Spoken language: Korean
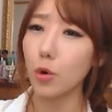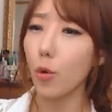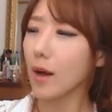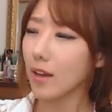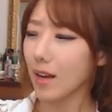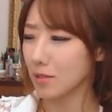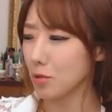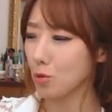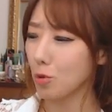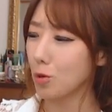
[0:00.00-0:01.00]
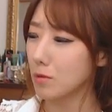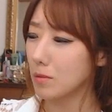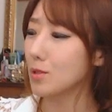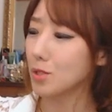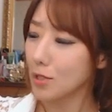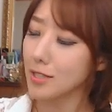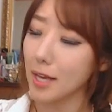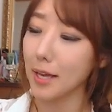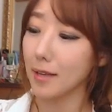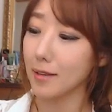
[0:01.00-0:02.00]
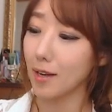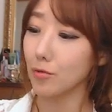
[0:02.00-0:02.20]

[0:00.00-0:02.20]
교황이 가서 좀, 어, 전 세계에다가